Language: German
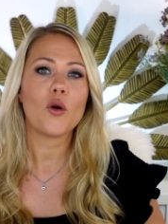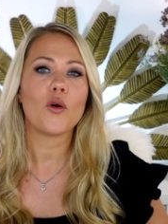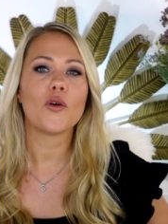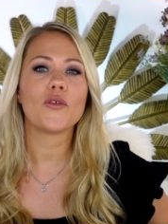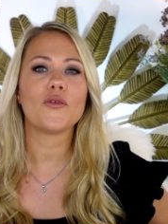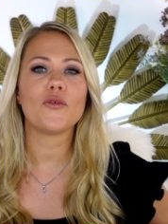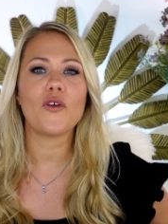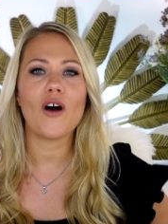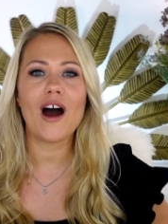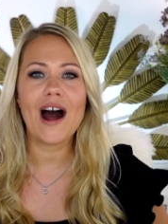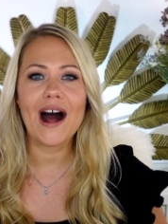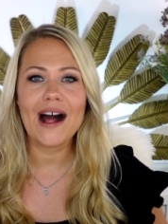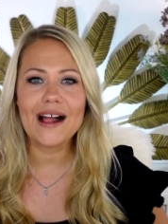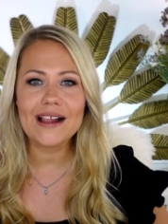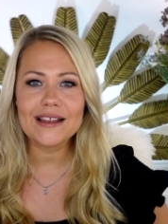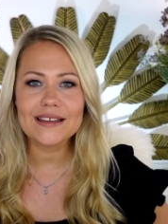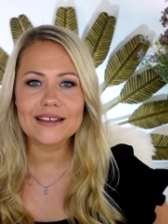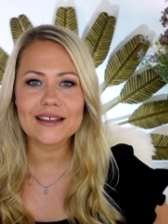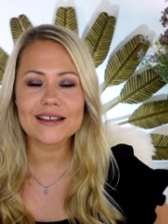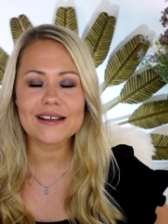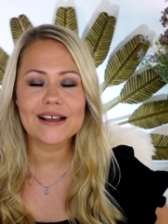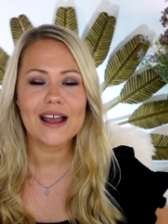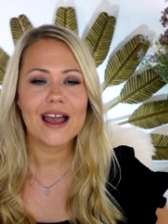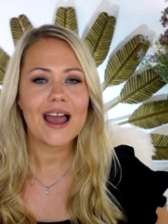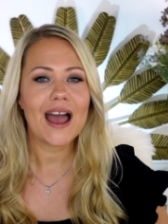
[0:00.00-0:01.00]
und vor allen
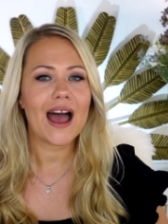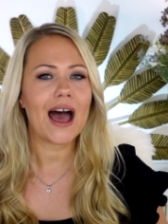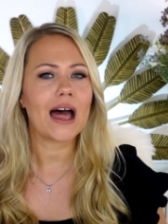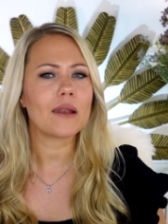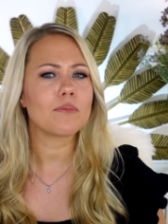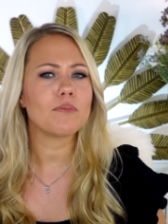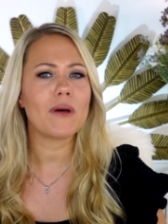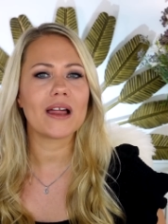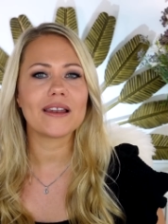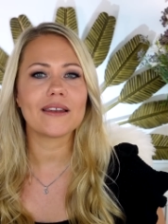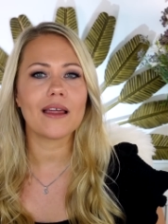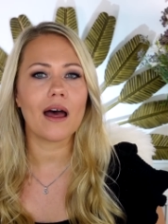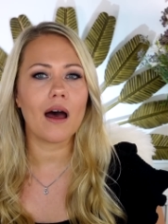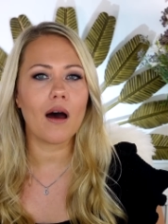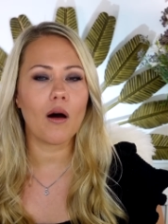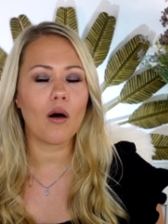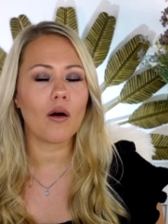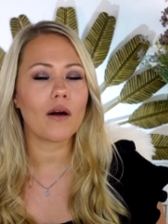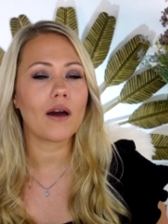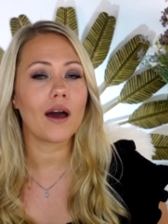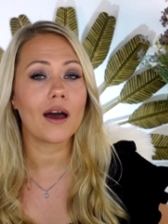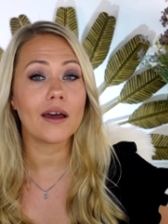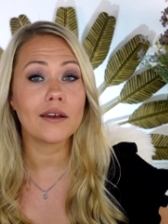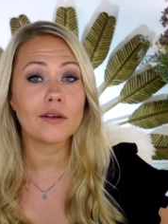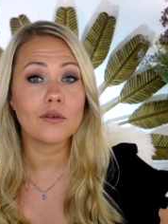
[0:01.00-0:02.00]
Dingen hat man da
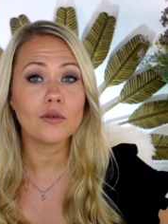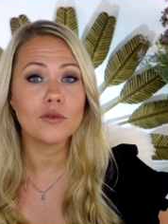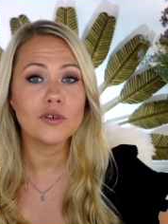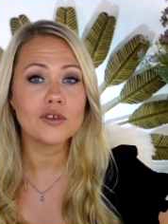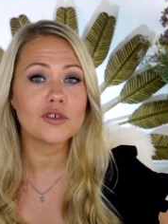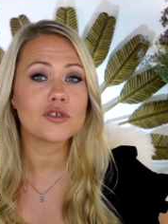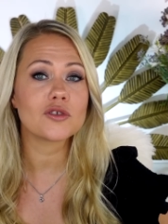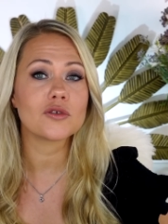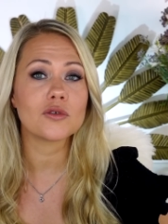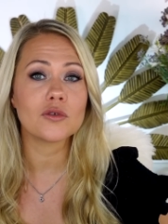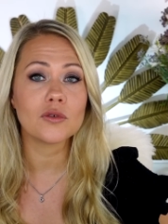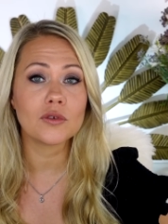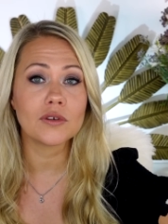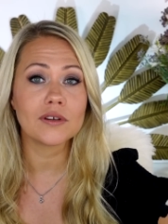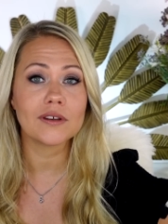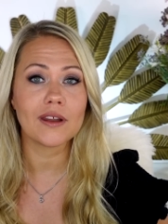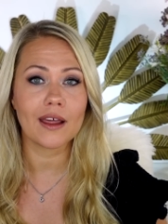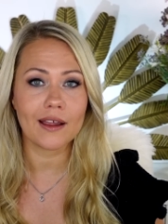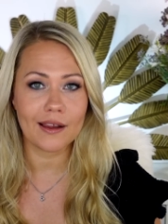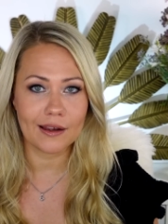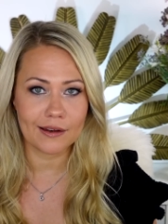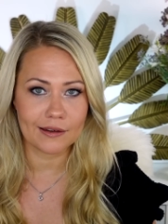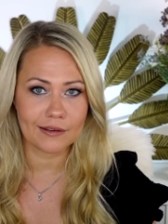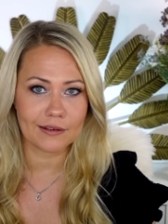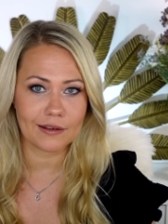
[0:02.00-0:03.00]
auch keine unschönen
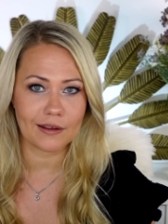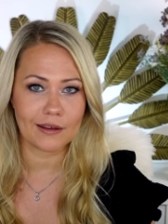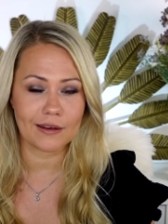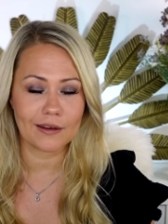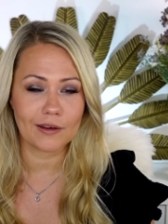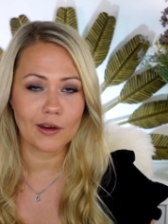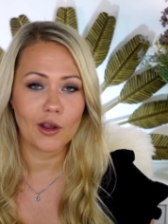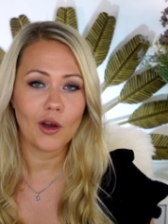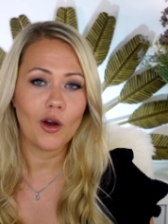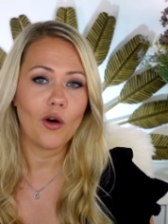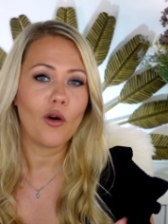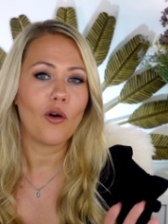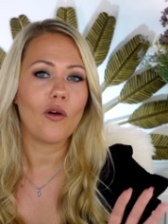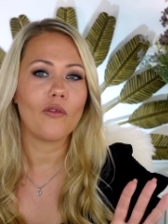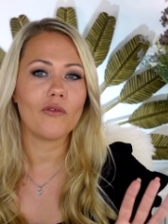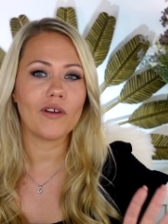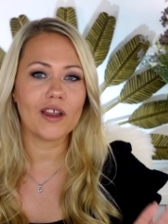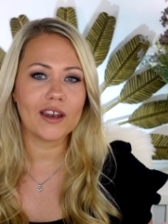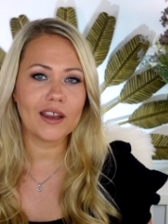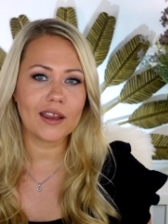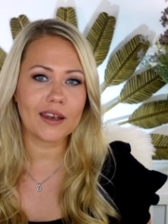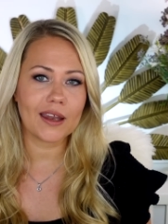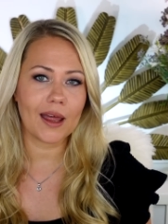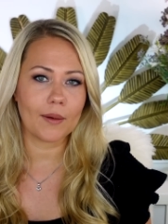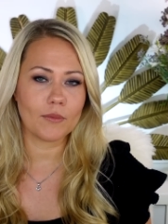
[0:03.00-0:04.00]
Dellen drin. Und wenn
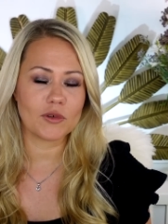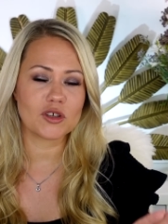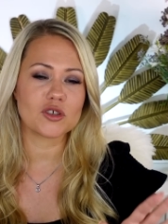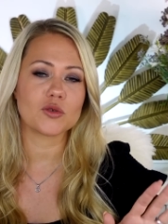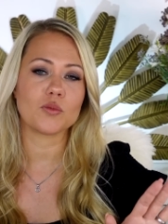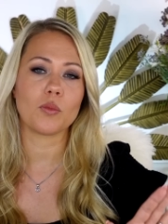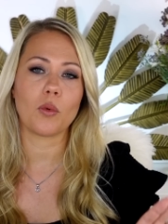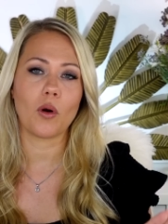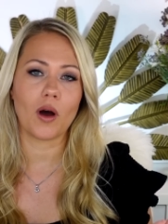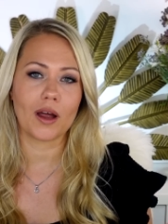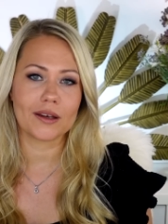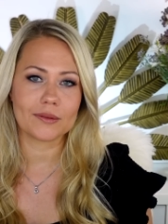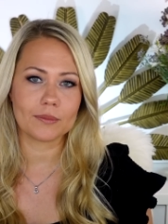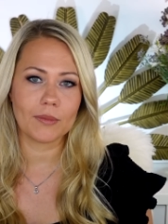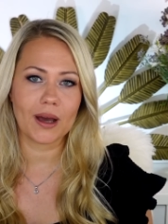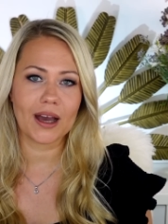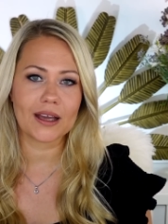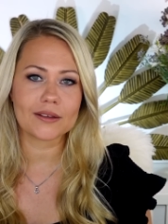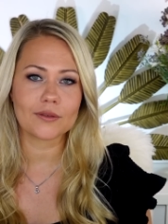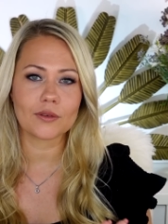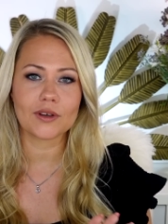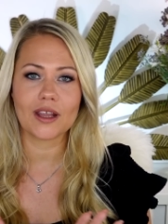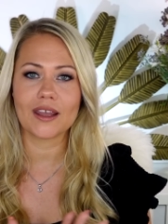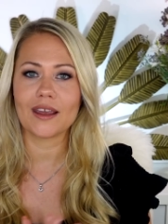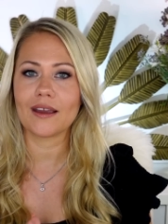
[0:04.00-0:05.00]
ihr damit Sport
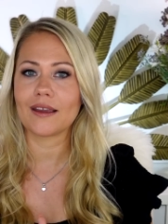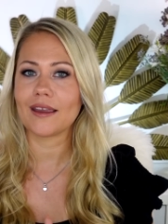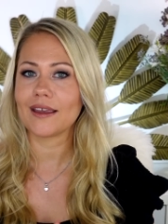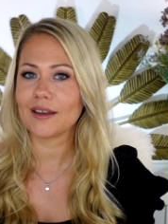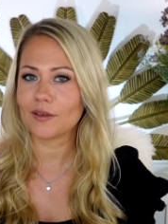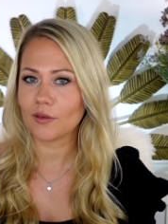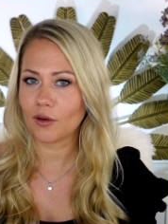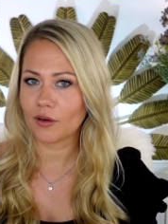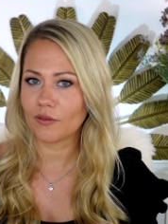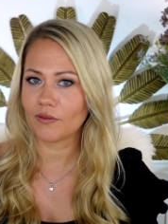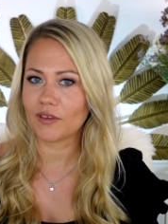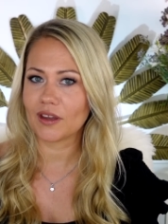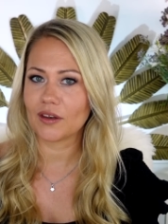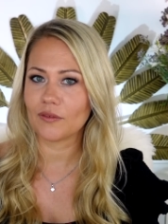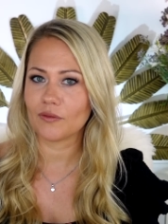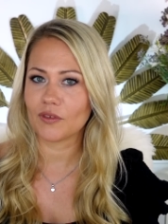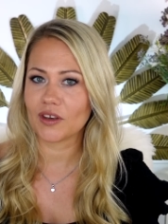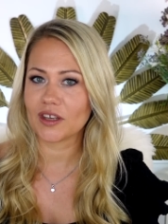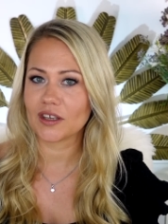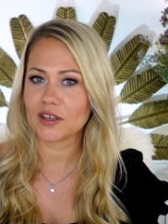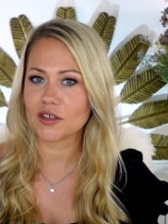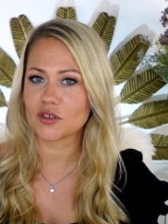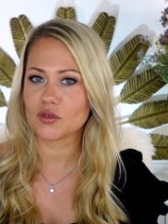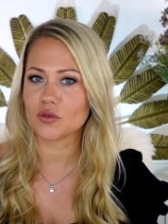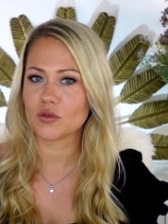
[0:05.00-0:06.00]
macht oder ihr geht irgendwie in ein
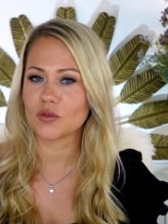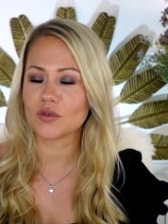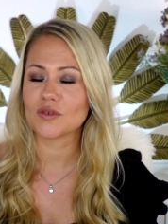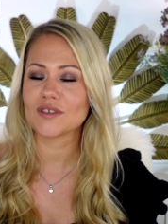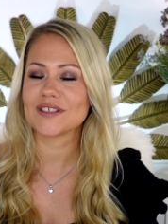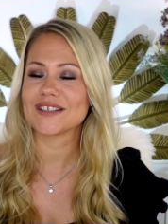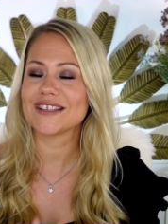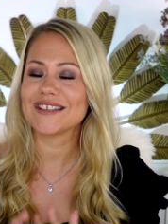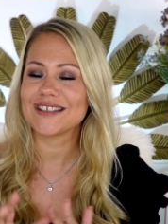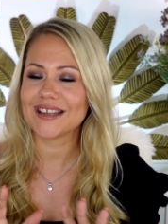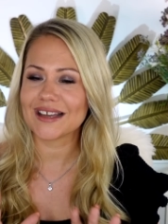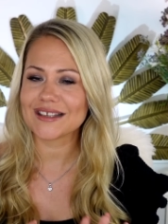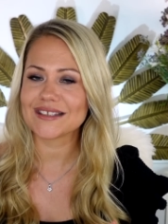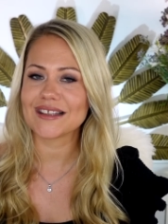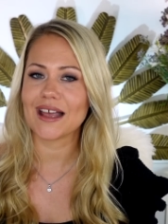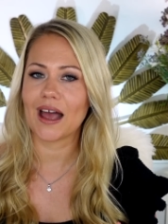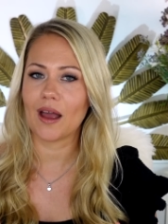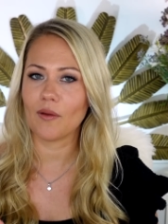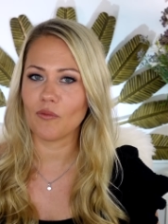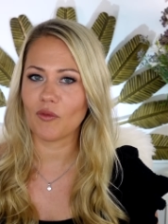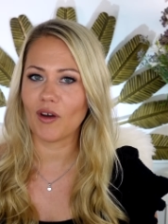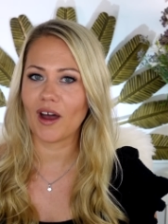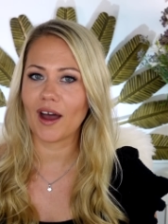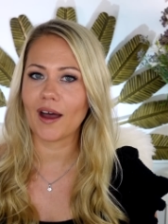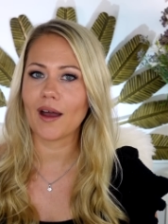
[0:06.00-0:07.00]
Fitnessstudio, sieht das
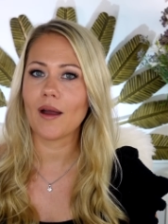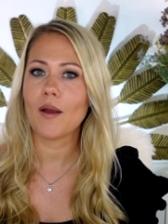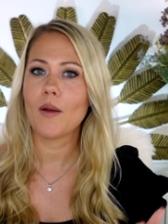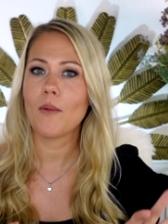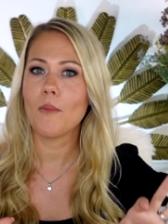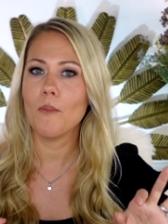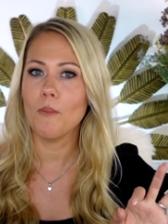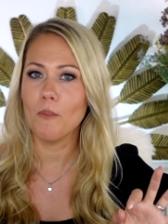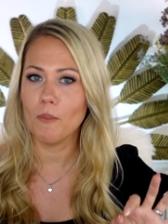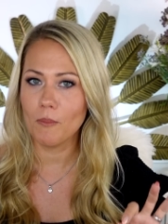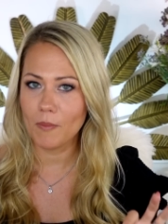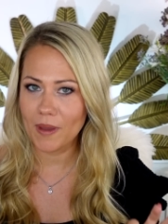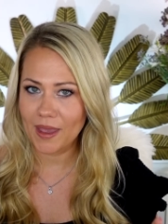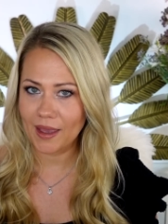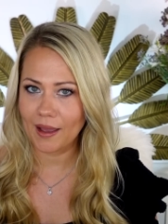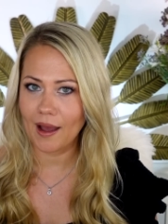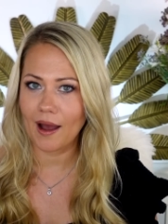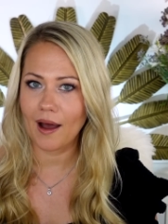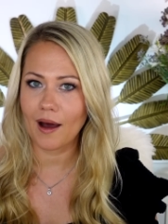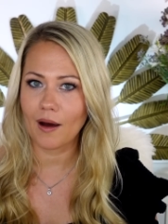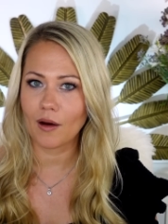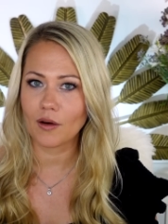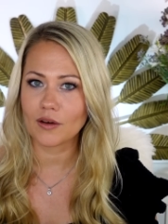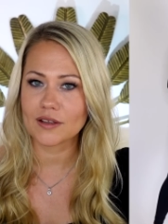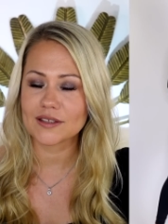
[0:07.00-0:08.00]
einfach
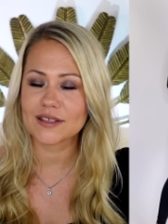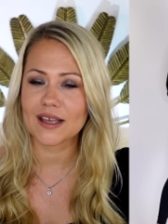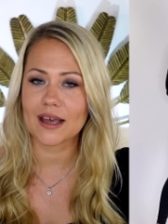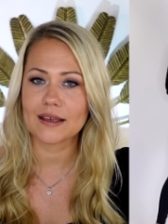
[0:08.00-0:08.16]
mega aus.